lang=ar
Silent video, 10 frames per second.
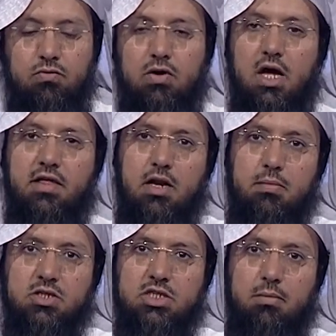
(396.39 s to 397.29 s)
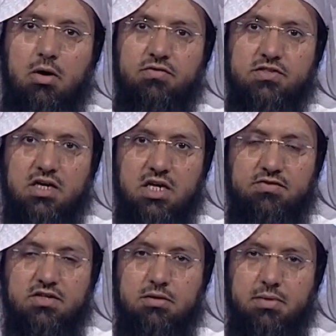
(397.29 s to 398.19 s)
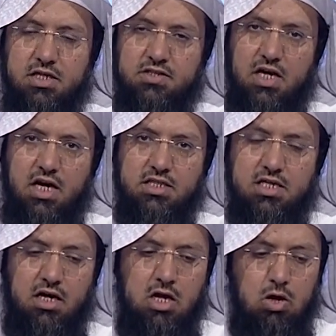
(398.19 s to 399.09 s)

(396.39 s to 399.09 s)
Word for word: ولهذا لما اجتمعوا في سقيفه بني ساعده